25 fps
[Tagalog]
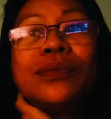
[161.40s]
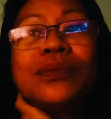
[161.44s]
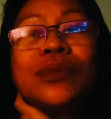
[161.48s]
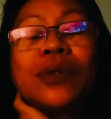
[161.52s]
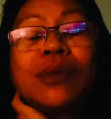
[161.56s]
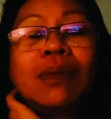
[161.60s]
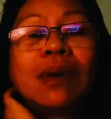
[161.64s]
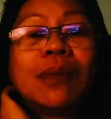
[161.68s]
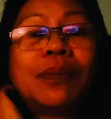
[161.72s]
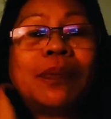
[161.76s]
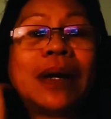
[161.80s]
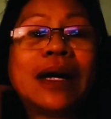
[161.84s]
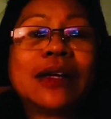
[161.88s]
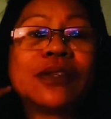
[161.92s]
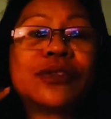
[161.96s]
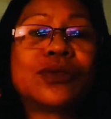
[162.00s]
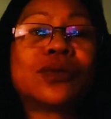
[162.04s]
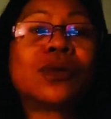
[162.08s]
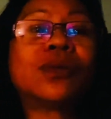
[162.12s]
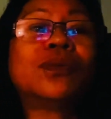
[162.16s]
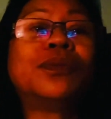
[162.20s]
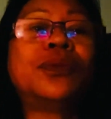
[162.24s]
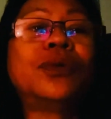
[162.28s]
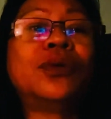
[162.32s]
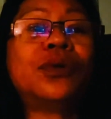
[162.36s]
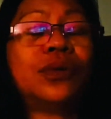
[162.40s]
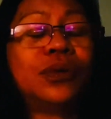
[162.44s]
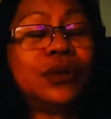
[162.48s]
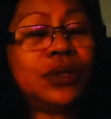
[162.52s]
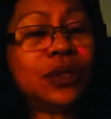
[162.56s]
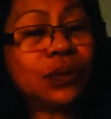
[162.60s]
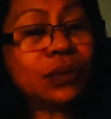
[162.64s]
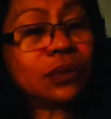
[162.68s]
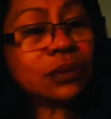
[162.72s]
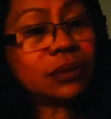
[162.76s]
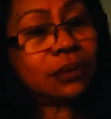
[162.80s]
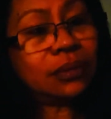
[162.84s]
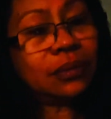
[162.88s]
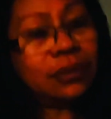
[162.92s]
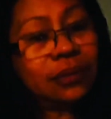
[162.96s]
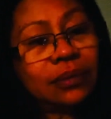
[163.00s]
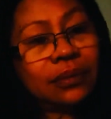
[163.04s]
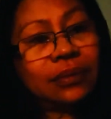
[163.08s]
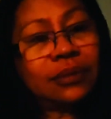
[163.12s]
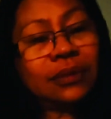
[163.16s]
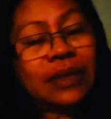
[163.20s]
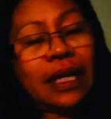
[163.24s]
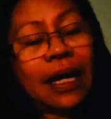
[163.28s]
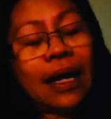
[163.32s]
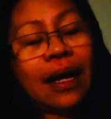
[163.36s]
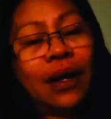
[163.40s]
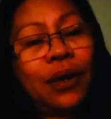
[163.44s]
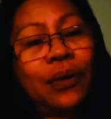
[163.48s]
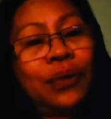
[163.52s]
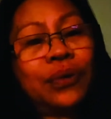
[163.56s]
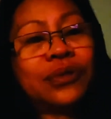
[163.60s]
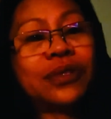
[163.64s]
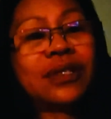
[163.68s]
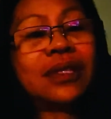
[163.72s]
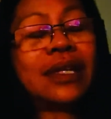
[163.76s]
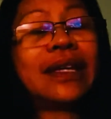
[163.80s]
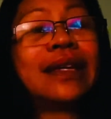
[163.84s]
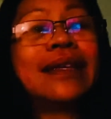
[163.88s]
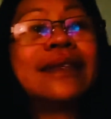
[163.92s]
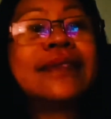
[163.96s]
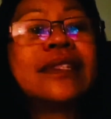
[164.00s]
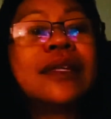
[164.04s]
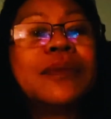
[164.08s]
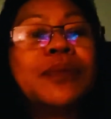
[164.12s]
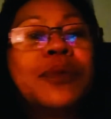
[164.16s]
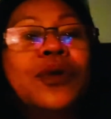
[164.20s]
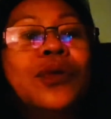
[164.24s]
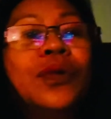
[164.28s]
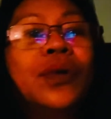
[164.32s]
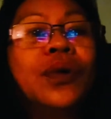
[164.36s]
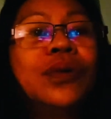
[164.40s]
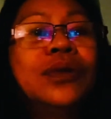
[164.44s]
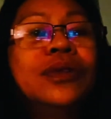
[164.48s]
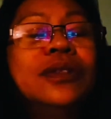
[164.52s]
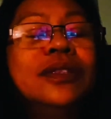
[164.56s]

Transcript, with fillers: pumapasok po yung tao sa isip ko.